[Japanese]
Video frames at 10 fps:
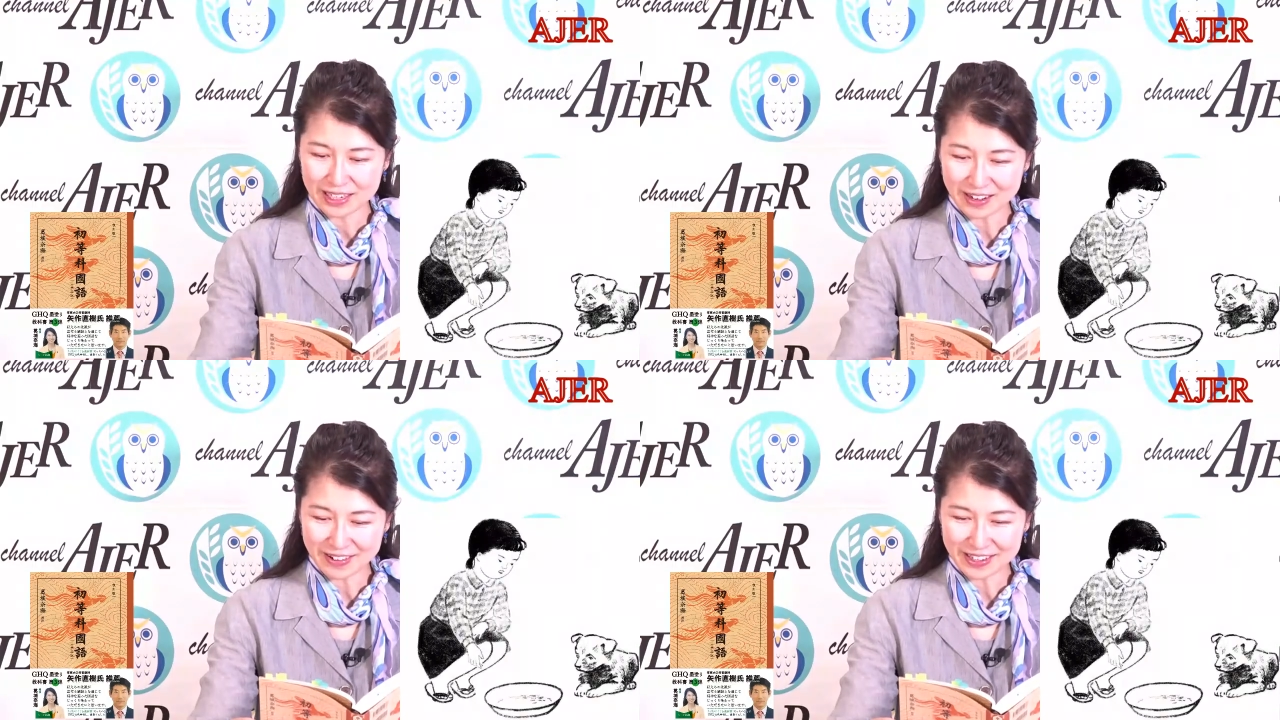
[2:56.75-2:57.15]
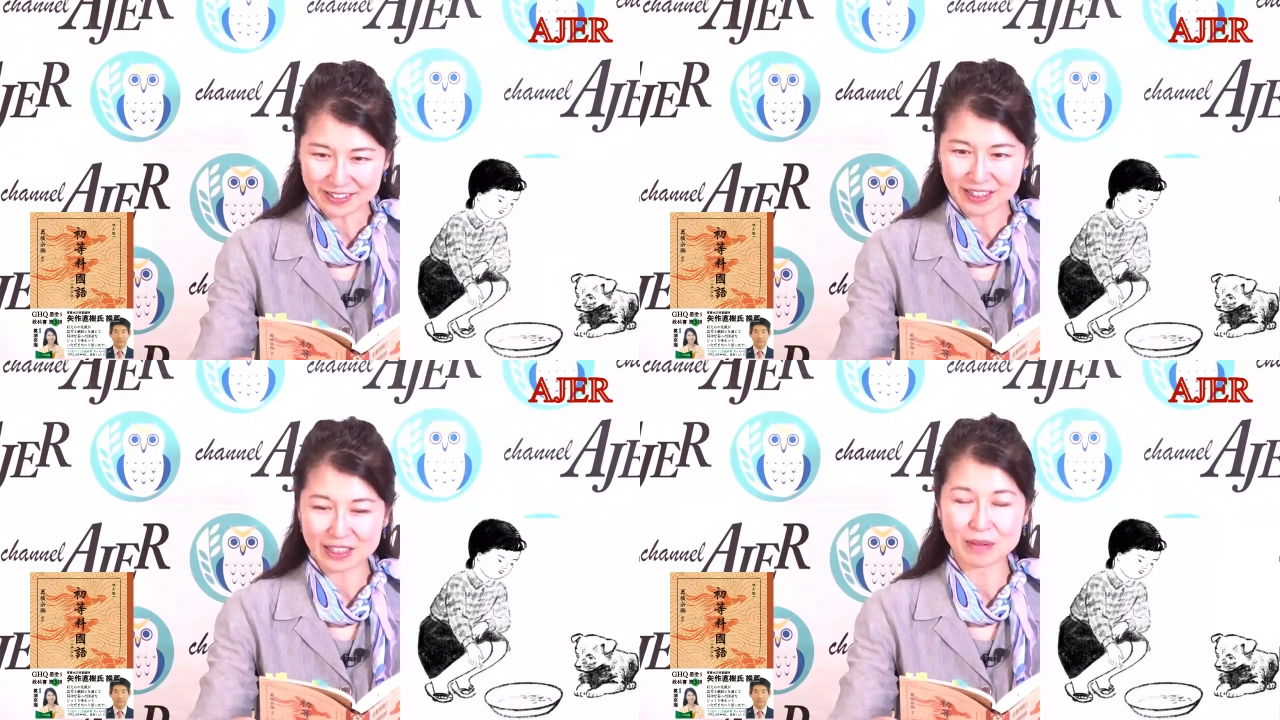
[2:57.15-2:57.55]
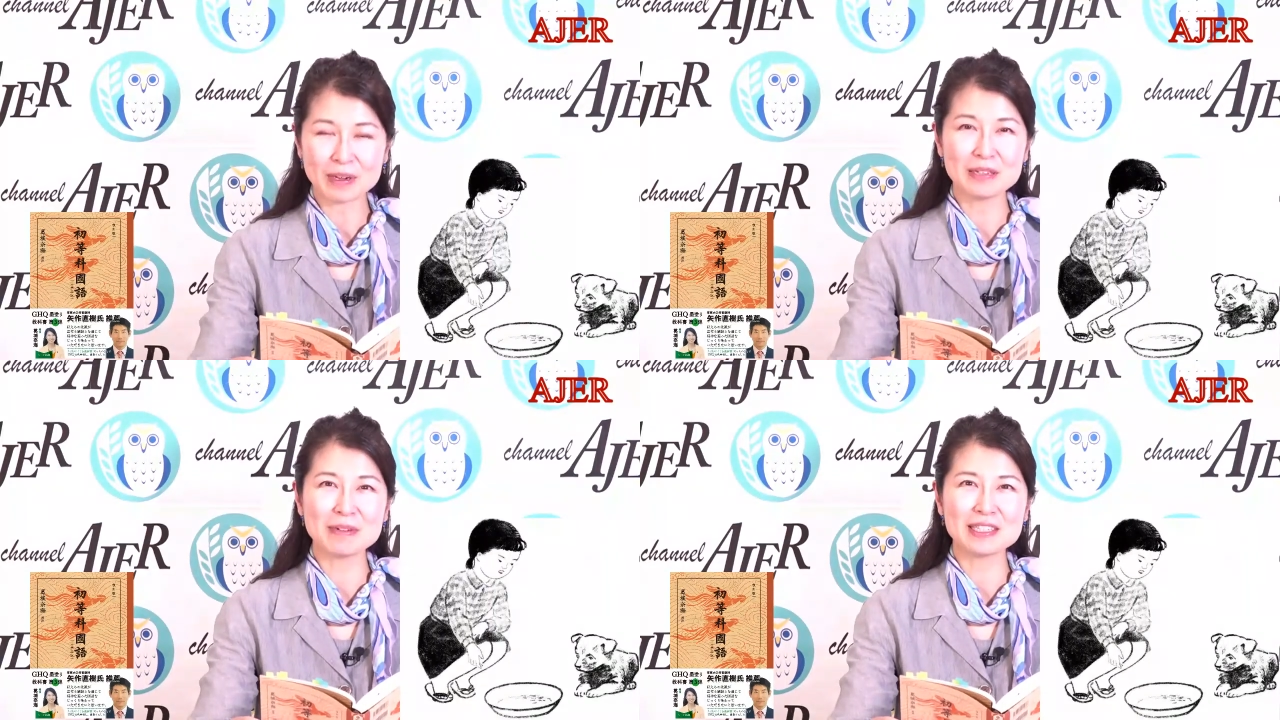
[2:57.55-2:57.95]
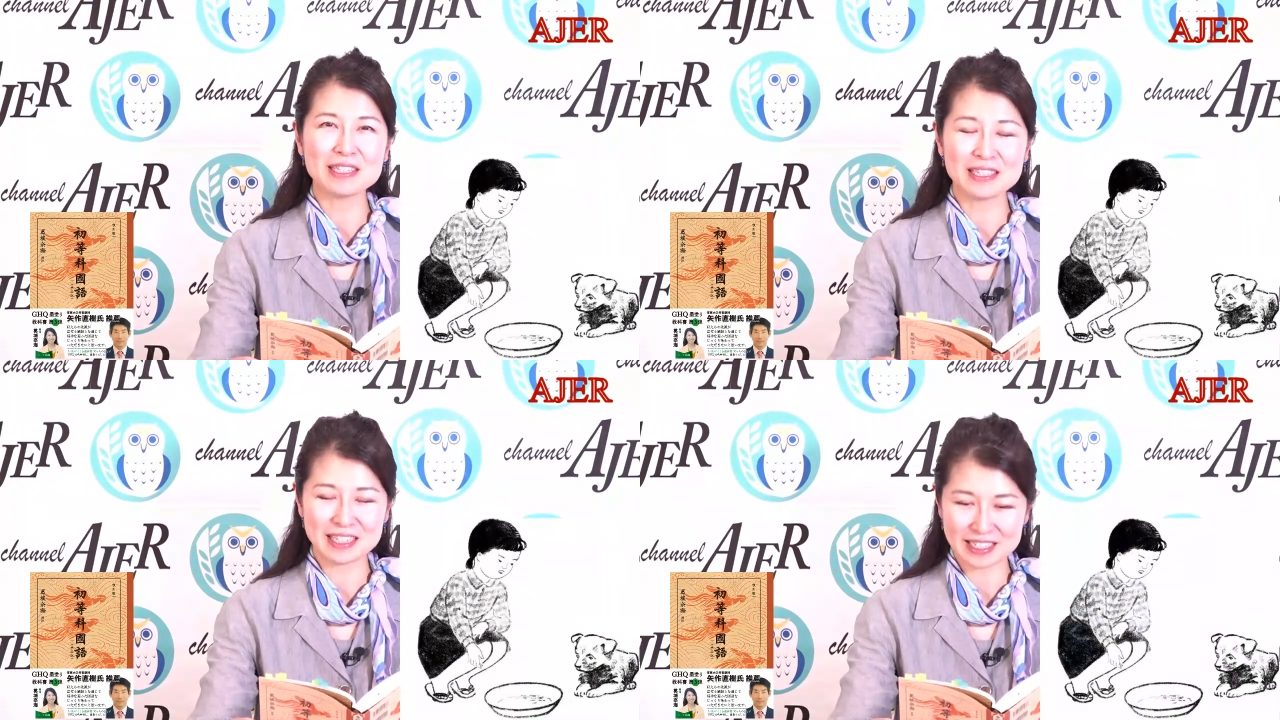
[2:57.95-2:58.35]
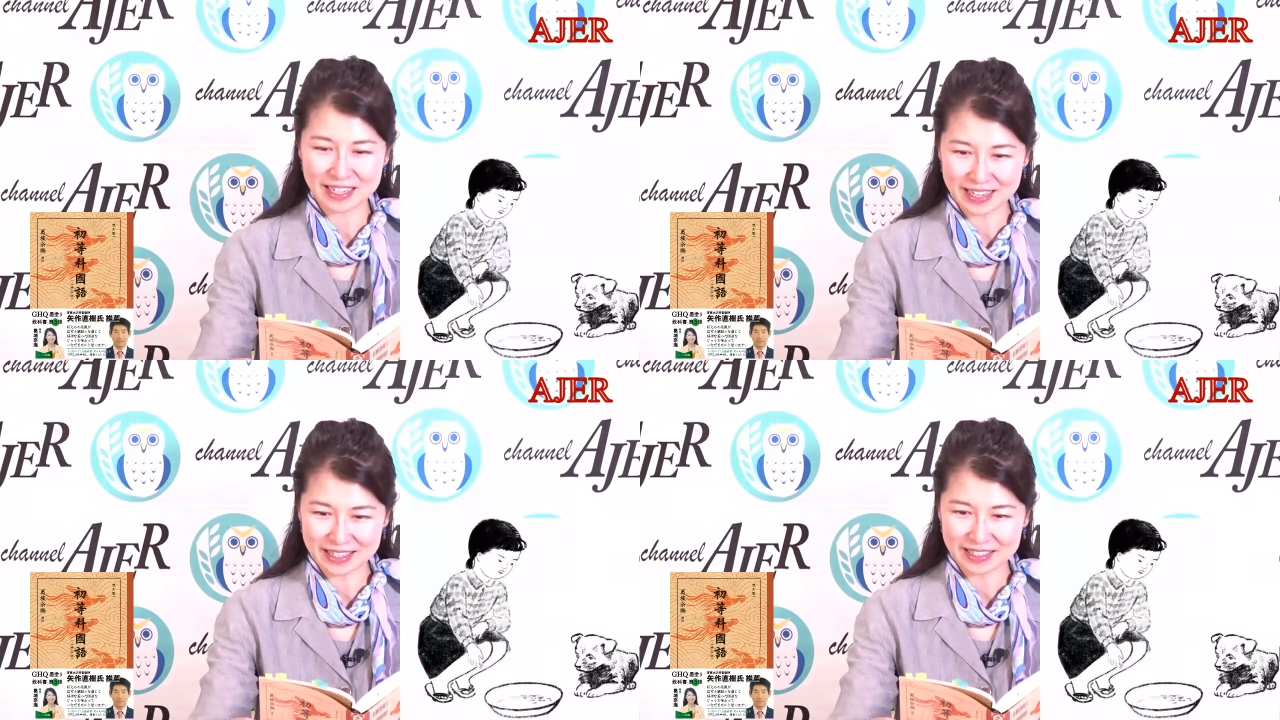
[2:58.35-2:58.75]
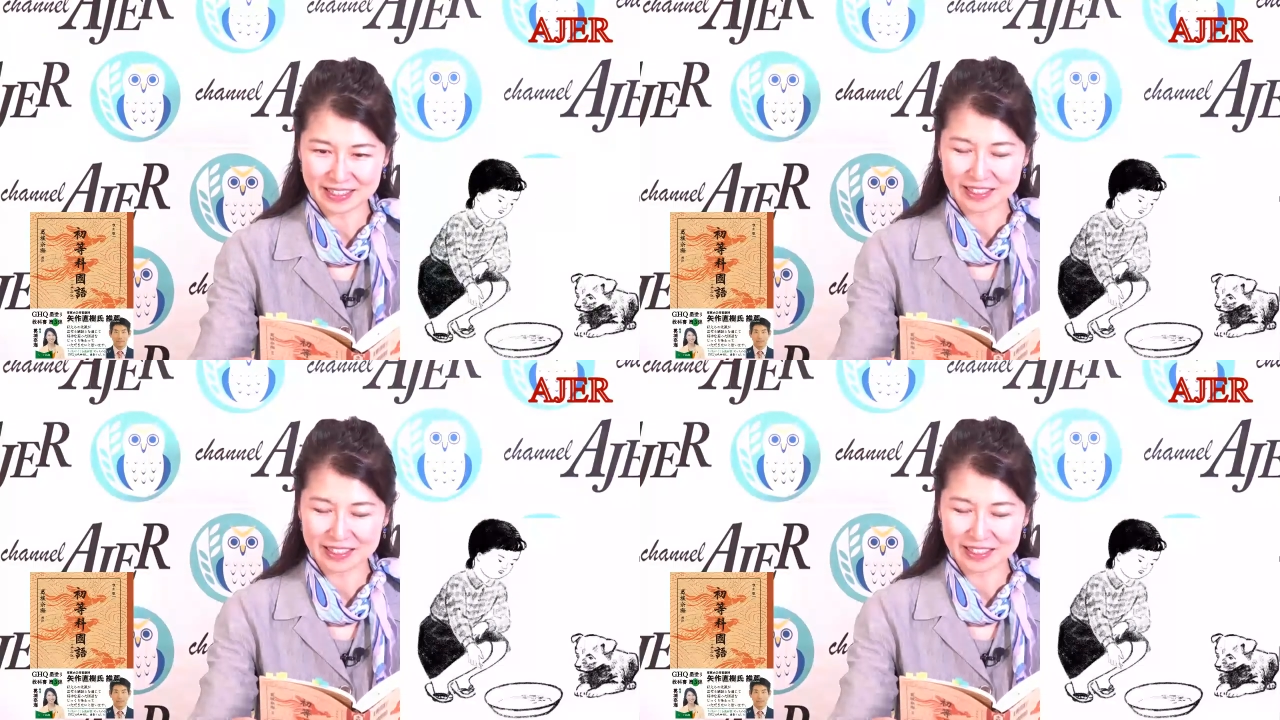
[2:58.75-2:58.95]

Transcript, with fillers: 可愛くてたまりませんでしたが、